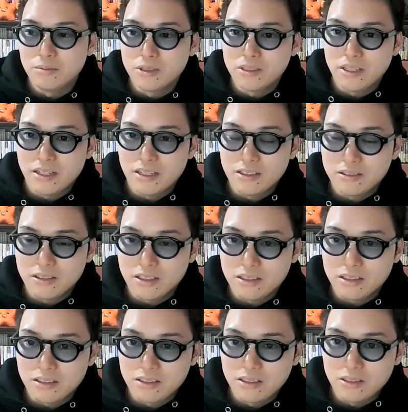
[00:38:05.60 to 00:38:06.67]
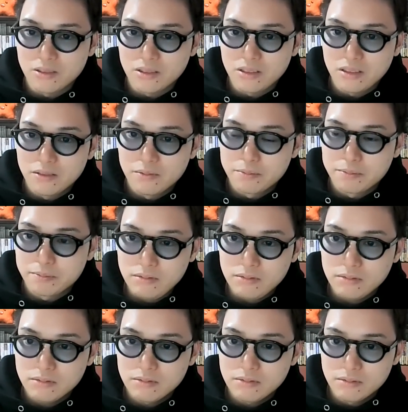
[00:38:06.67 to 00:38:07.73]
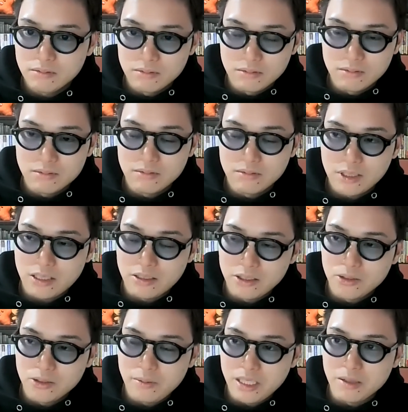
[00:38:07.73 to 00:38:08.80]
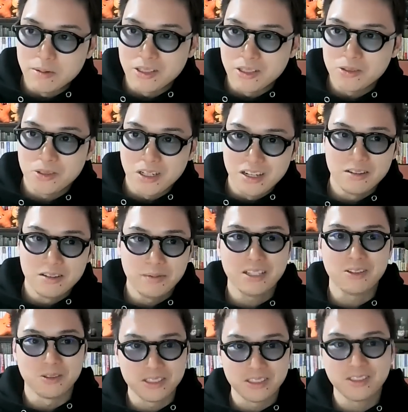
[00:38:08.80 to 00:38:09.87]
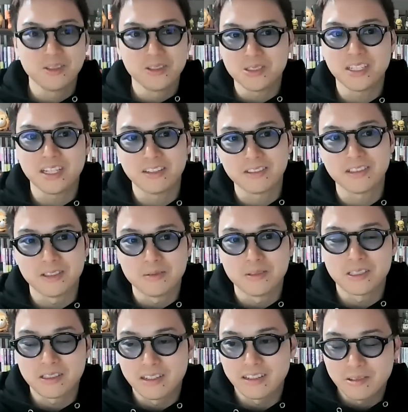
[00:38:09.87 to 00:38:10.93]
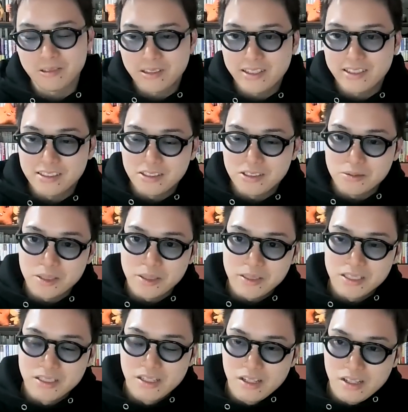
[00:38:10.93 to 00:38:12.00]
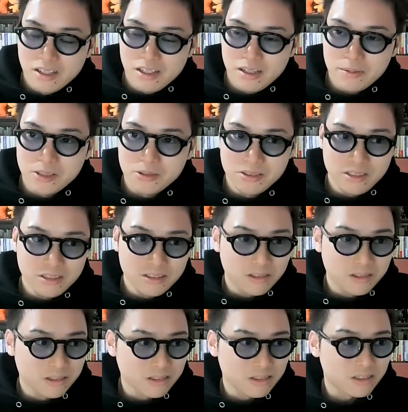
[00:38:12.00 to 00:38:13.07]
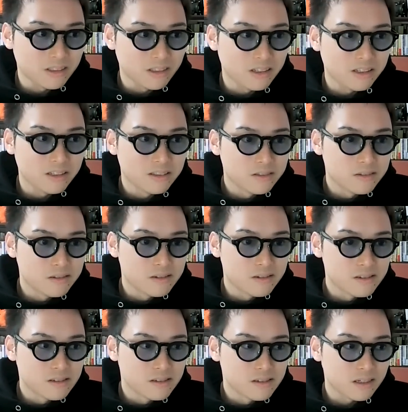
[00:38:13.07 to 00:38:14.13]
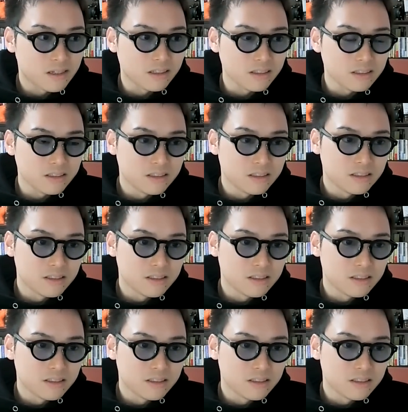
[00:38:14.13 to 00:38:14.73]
僕がやらなくなったっていうので。うん。だから人に見てもらうとか、まああと人に教えるっていうのもかなり大きかったと思います。やっぱそういうところですかね。かなり。